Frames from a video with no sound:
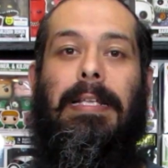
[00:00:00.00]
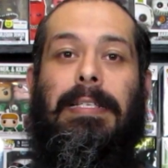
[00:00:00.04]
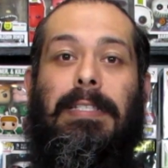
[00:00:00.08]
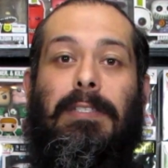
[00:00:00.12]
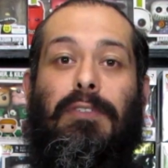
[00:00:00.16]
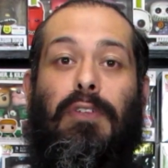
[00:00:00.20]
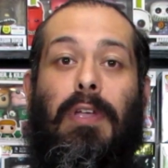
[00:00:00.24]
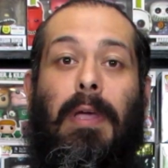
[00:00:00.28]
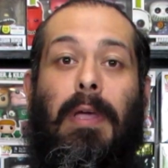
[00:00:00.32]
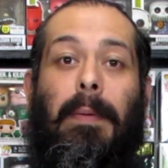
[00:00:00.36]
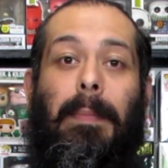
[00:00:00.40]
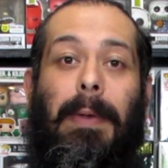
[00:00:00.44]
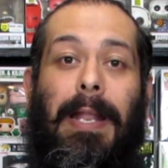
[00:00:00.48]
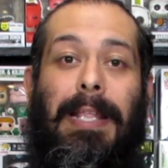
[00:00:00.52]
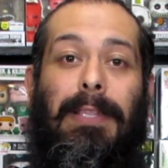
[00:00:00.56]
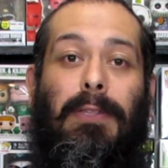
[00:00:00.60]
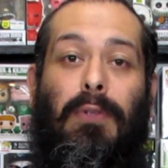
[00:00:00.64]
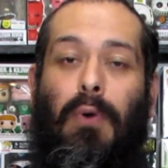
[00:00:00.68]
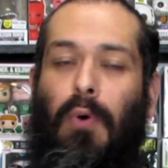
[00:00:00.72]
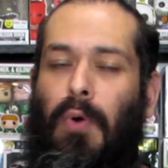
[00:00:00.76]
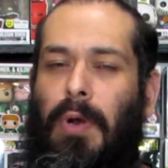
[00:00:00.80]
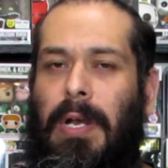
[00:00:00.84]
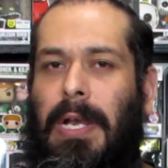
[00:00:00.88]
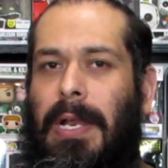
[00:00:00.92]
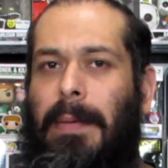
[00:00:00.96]
Les estoy
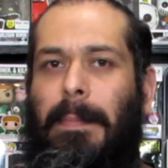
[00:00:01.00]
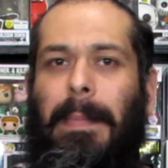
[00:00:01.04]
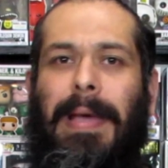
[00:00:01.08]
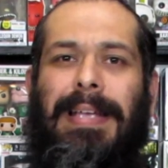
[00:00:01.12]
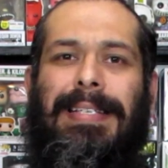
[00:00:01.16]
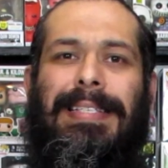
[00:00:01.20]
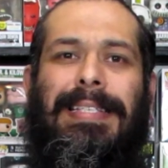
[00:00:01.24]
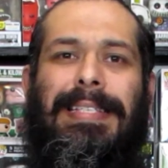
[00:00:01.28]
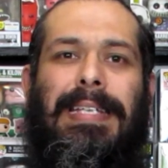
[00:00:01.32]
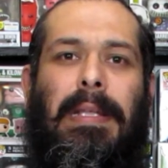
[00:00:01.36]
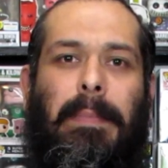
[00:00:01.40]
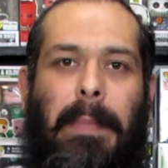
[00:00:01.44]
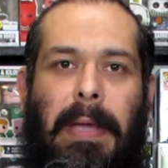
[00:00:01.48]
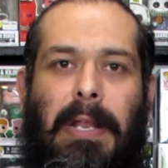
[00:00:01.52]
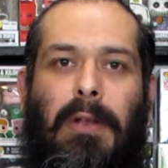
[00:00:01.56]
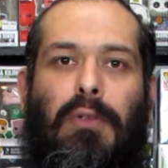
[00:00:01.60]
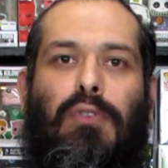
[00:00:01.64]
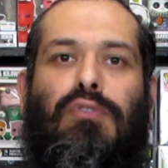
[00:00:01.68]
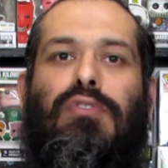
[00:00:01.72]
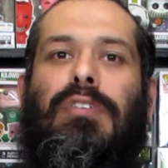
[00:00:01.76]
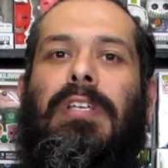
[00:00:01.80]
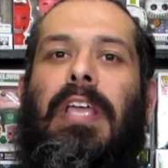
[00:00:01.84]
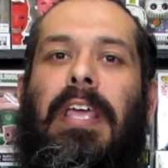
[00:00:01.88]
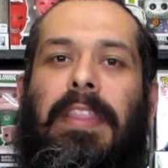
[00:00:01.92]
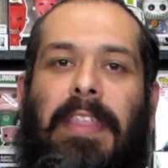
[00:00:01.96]
hablando ni más ni
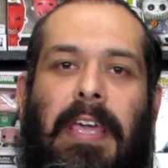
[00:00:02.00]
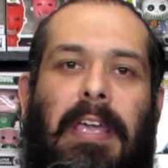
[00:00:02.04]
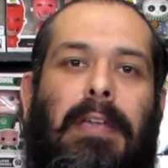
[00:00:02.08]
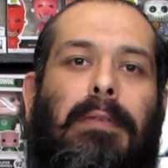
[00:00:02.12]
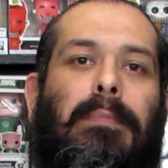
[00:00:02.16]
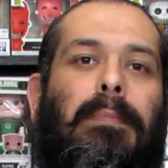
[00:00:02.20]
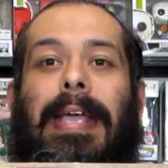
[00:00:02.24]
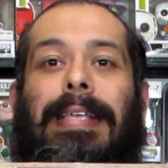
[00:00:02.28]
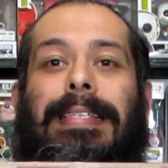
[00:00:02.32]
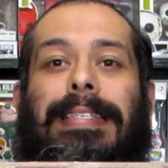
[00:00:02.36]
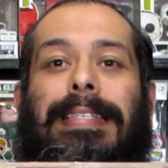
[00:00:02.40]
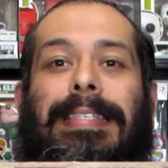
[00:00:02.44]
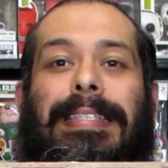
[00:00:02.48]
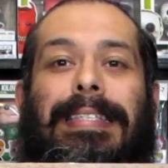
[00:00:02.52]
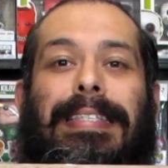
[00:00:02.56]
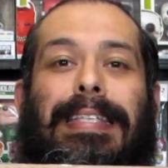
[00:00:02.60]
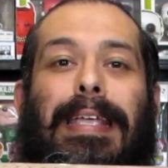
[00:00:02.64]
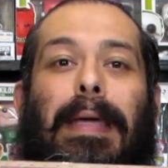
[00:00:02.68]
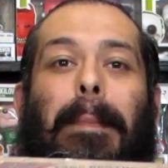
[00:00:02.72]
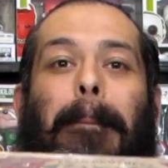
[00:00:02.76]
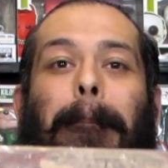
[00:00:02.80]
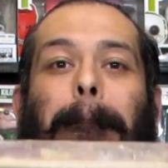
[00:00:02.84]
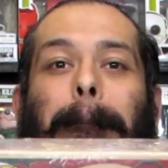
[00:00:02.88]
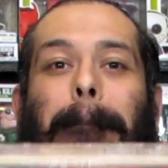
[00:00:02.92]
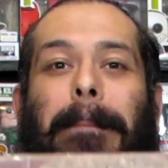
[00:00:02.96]
menos que de
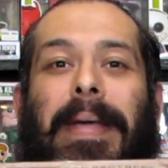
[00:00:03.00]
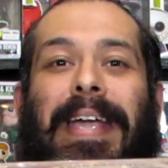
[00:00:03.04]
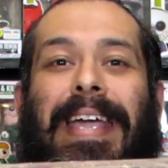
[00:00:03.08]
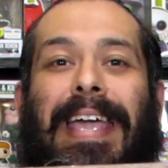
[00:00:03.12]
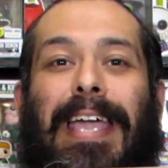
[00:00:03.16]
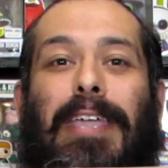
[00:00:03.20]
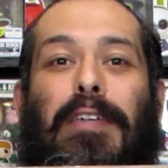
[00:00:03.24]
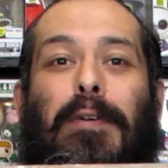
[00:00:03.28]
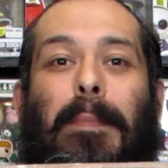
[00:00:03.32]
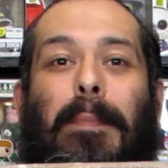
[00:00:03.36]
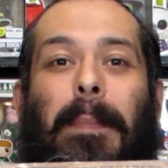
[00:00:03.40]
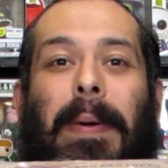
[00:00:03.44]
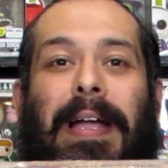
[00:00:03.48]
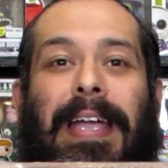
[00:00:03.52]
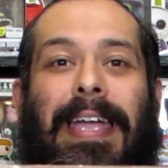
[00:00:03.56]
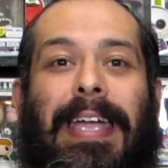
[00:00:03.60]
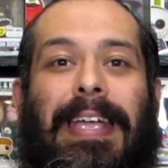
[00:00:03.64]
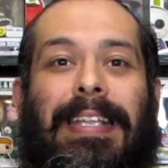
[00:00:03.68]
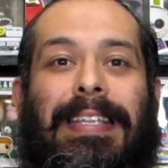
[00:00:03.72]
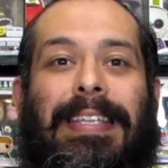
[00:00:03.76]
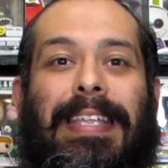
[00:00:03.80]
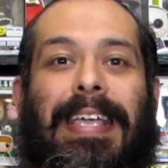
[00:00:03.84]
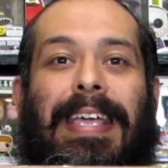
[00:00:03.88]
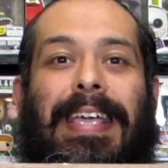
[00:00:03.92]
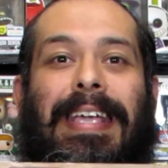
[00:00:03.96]
este pequeño
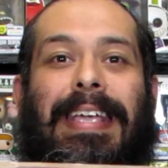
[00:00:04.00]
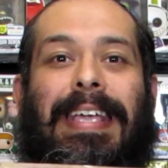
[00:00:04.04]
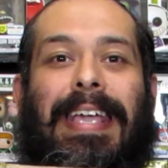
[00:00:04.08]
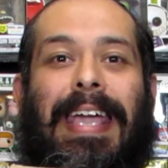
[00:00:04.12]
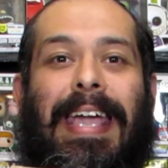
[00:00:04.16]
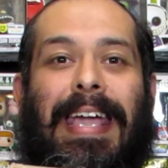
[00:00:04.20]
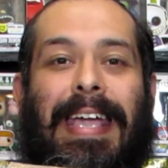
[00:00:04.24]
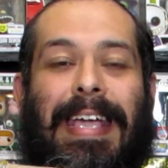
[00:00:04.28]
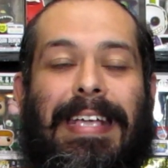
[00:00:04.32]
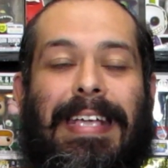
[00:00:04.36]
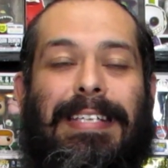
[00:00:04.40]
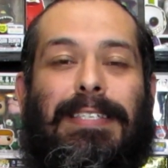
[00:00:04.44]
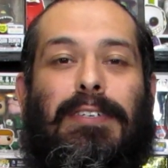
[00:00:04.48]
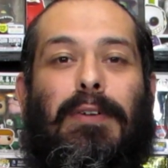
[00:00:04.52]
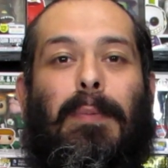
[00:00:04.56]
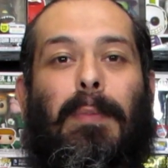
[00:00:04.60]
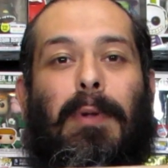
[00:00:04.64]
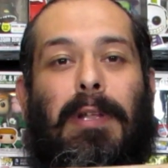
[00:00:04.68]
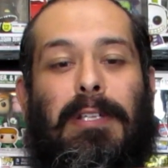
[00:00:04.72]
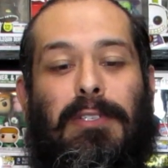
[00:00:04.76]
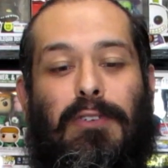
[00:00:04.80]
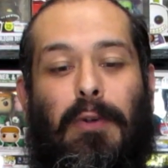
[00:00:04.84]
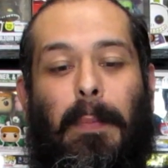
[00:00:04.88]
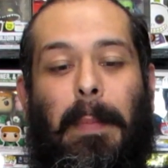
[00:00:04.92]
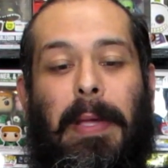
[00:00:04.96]
paquete que es,
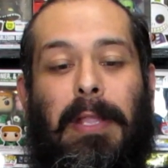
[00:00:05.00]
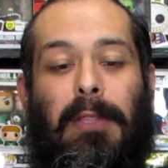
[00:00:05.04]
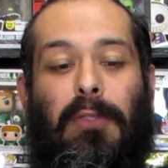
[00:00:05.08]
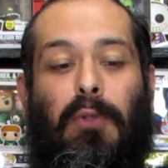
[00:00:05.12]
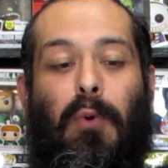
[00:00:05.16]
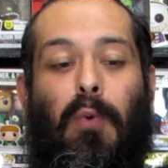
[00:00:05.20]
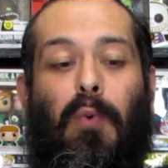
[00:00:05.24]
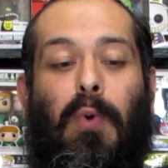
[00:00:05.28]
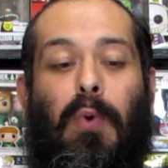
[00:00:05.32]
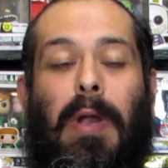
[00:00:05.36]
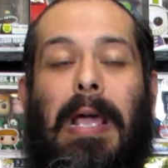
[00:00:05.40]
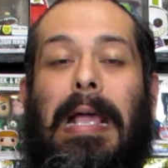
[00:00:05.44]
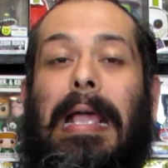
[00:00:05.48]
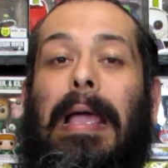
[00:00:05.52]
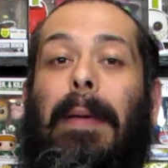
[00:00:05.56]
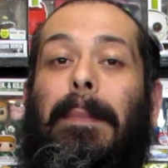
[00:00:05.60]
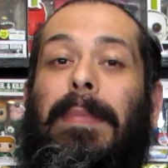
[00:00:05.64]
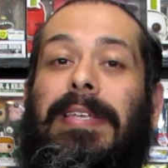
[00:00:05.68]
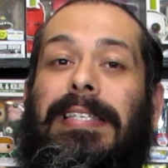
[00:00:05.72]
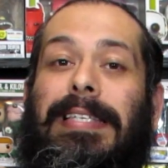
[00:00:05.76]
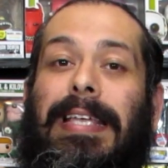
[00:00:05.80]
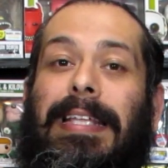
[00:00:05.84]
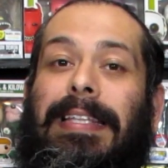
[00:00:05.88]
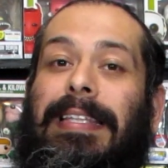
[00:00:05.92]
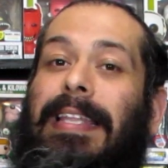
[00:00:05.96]
como les comento, una
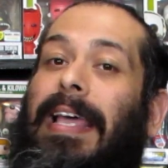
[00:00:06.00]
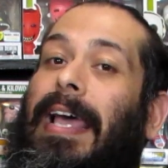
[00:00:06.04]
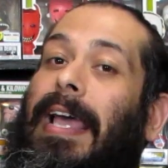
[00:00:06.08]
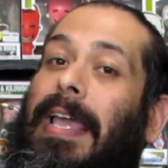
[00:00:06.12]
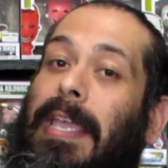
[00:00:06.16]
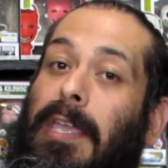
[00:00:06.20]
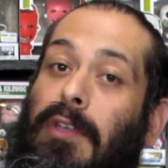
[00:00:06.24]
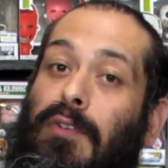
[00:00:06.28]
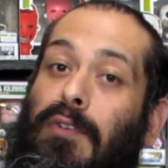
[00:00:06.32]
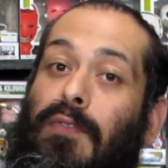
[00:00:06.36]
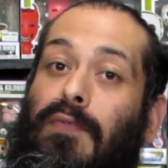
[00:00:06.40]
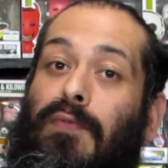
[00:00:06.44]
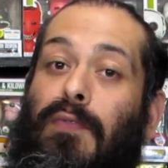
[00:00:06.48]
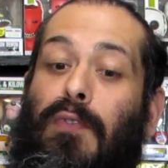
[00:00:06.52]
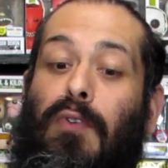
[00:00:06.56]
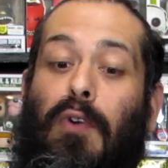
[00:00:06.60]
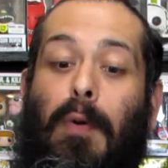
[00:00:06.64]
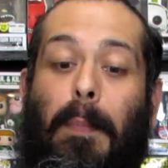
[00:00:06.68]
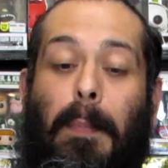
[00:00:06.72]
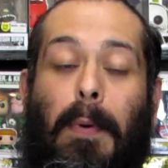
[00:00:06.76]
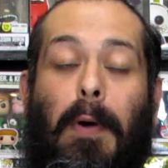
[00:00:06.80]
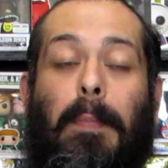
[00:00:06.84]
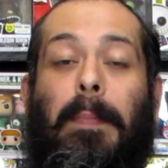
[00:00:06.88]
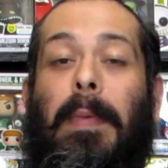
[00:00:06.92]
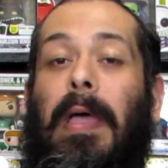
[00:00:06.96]
camiseta y un
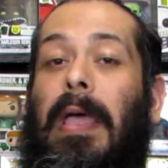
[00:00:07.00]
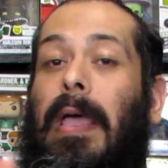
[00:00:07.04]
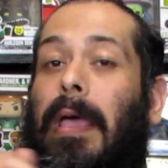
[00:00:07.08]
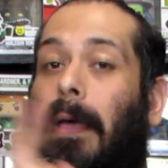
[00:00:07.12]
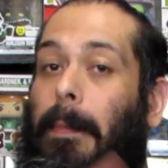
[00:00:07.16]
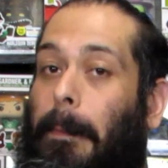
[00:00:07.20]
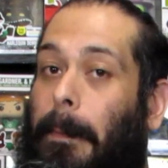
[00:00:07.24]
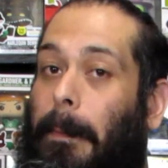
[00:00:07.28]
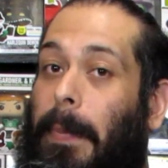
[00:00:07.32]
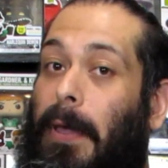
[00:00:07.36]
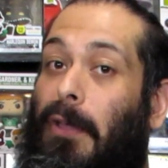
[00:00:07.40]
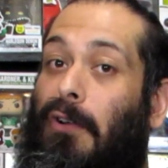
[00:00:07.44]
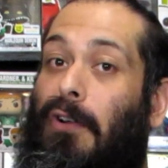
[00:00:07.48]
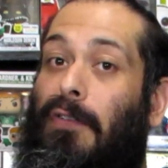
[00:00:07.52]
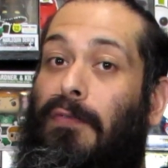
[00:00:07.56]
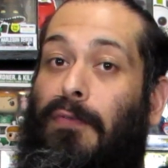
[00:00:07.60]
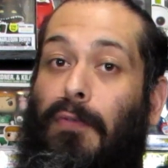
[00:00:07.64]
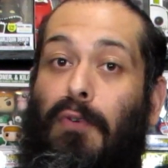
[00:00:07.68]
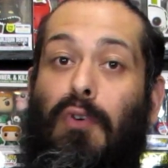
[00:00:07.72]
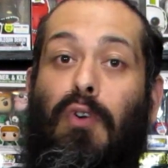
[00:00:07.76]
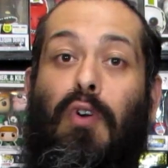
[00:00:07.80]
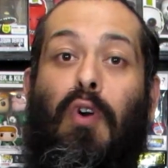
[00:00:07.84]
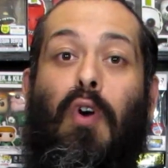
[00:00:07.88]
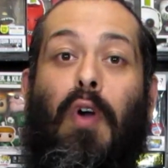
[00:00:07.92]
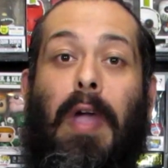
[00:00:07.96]
Funko Pop, pero el
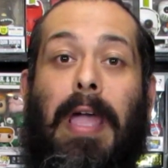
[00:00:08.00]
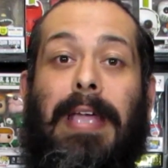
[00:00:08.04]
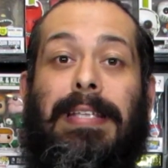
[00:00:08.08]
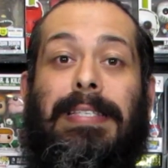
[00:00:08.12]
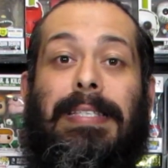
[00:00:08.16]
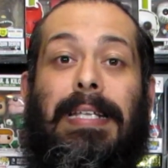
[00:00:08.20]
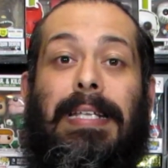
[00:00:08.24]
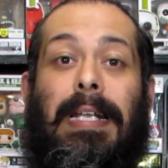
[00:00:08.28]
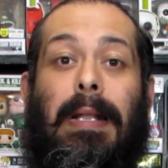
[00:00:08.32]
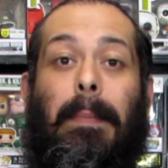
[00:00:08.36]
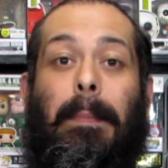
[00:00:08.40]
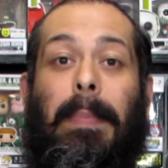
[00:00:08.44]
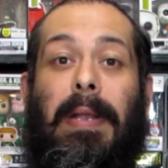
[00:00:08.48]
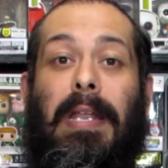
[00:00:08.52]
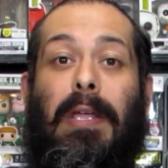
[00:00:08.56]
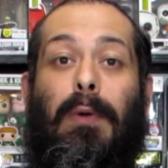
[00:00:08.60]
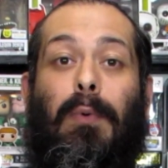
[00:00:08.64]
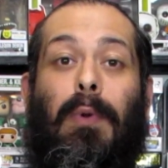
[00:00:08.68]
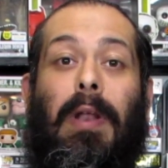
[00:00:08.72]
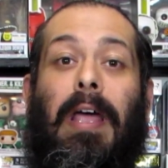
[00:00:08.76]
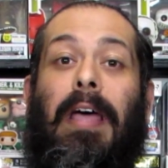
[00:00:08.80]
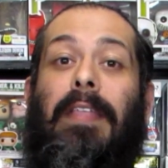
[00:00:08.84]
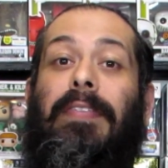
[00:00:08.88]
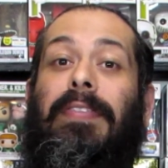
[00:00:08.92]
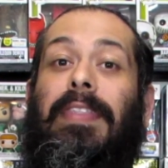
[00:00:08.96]
Funko es de la
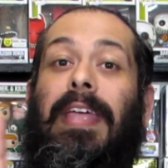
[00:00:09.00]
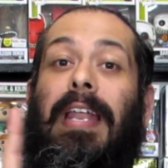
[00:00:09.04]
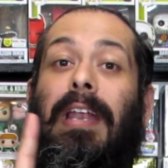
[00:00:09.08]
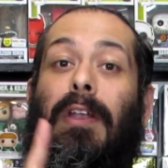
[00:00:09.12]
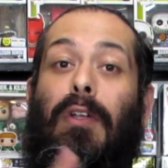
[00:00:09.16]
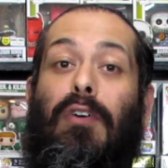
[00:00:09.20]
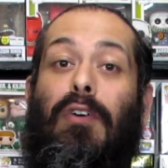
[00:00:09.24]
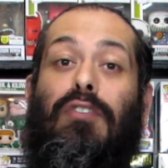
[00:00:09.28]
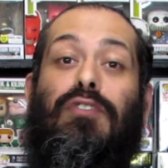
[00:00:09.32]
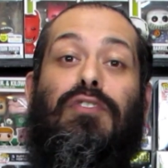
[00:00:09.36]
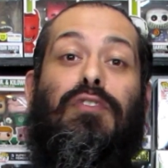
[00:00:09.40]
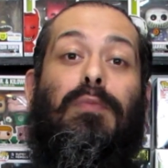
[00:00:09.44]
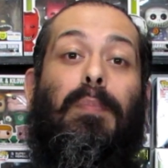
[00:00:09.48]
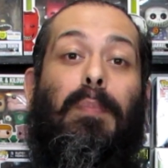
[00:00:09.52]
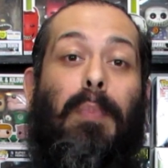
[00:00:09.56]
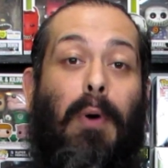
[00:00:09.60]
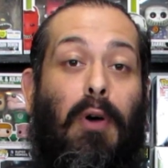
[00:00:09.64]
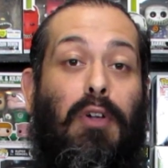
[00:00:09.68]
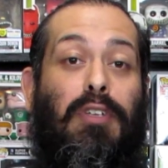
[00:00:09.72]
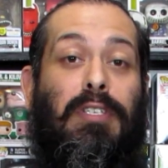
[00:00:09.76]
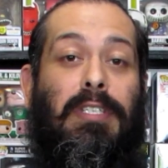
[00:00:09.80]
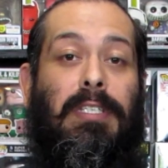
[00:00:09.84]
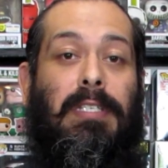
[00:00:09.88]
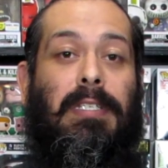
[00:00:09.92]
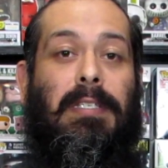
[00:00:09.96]
película The Lost
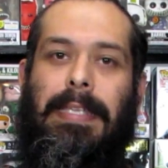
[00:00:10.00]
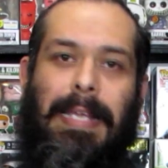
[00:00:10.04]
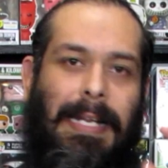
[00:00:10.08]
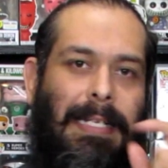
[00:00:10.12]
Boys.